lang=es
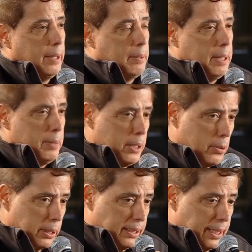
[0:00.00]
Y
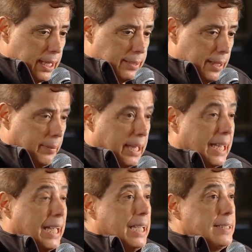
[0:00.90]
yo quisiera
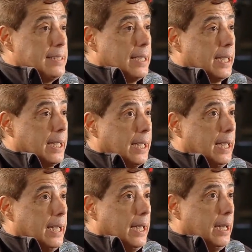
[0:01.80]
saber qué, se,
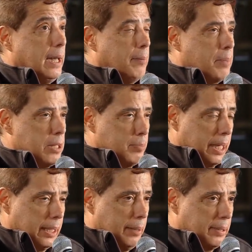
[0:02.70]
qué
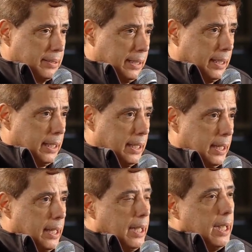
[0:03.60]
perspectivas
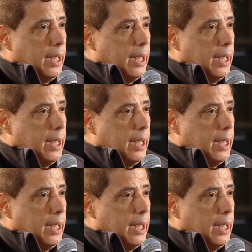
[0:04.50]
tienen,